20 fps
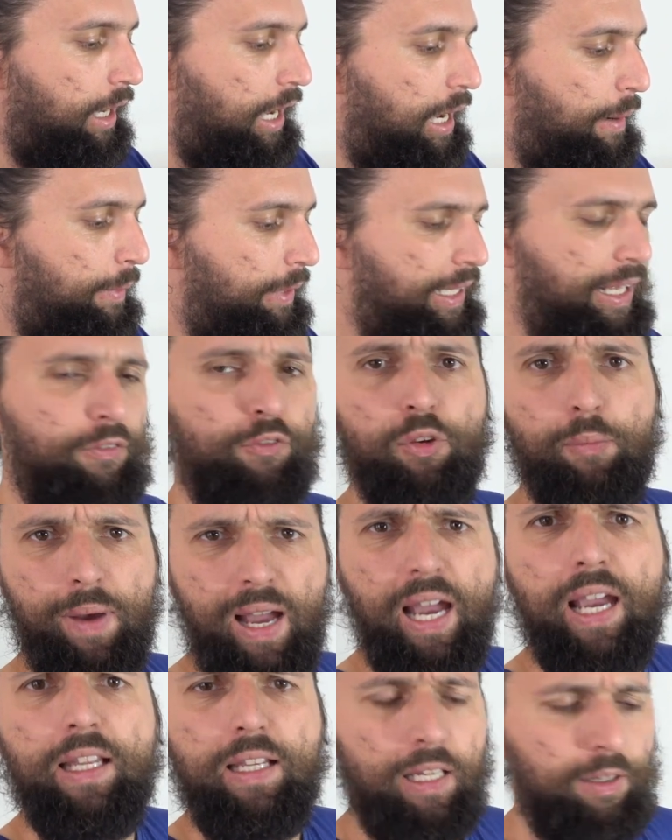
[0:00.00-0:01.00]
Aber dafür
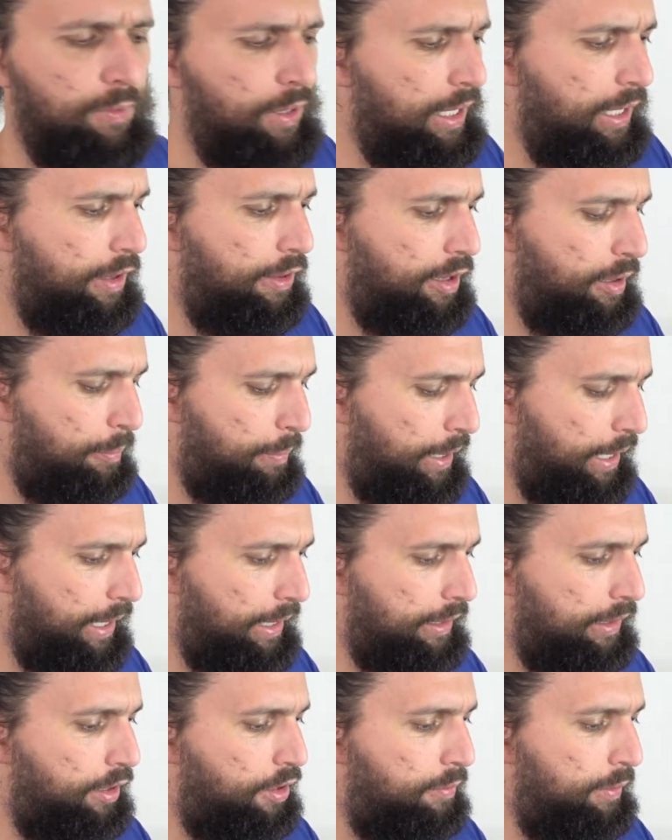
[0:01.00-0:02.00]
mache ich dann wieder ein
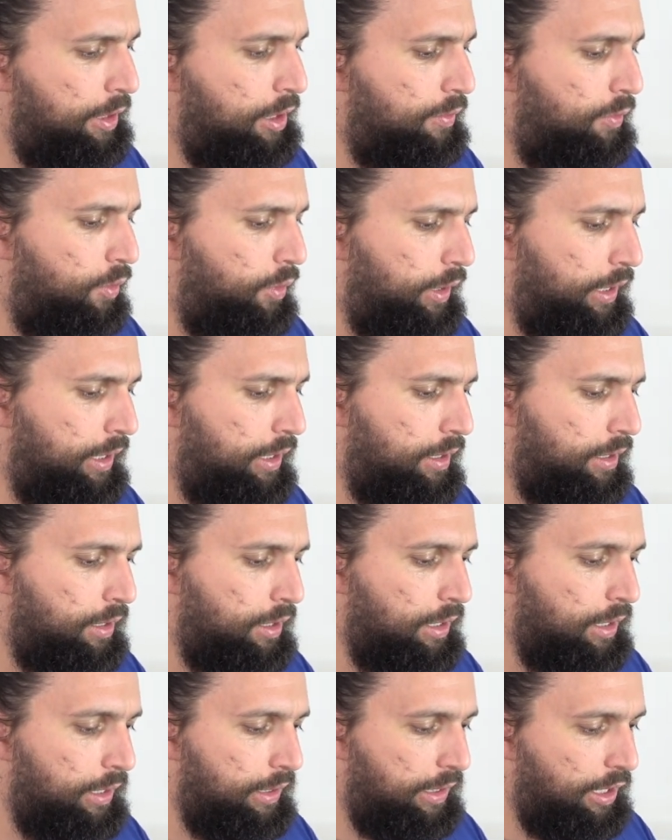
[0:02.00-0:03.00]
separates Video, wo ich
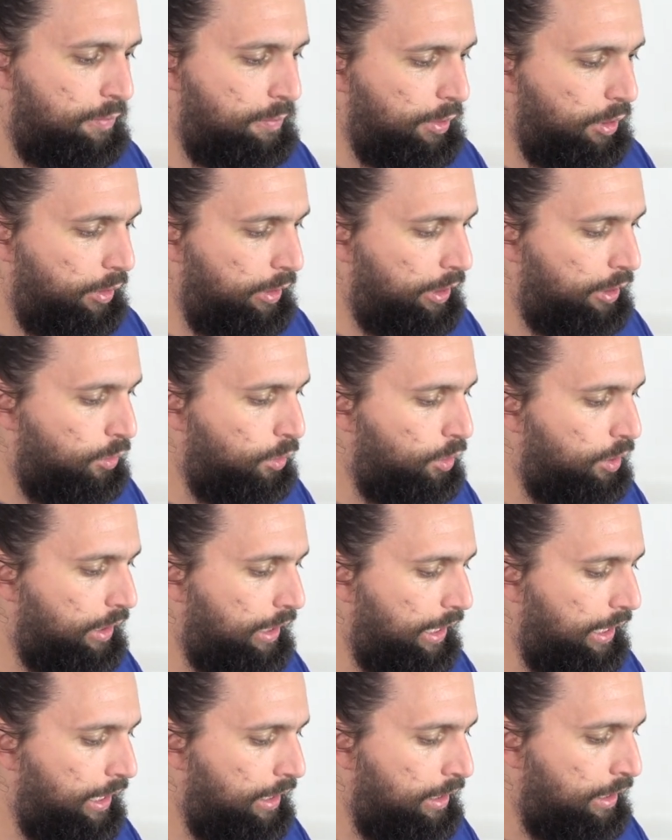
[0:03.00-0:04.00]
das mit euch
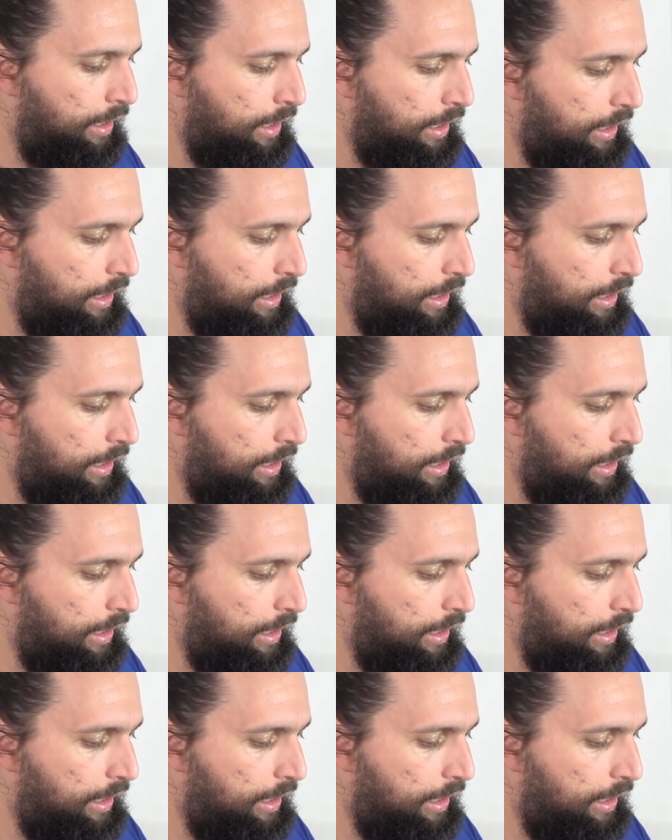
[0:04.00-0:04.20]
durchgehe.